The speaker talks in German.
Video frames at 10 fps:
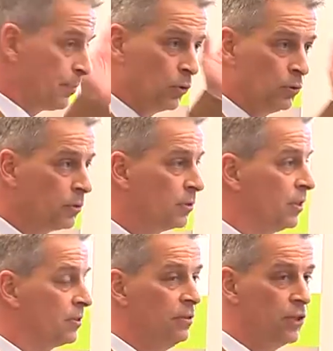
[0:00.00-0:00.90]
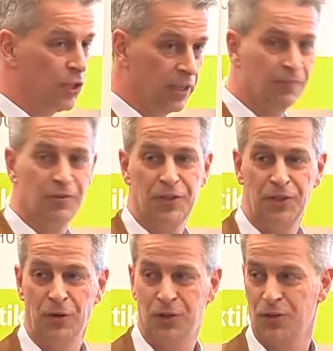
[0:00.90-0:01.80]
Produkt, das sind die Stecker, von denen
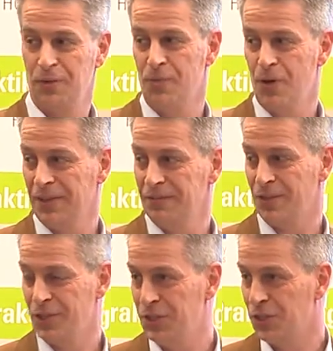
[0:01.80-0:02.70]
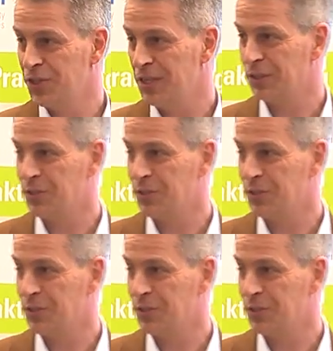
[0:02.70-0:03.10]
heute schon Morgen an verschiedenen Stellen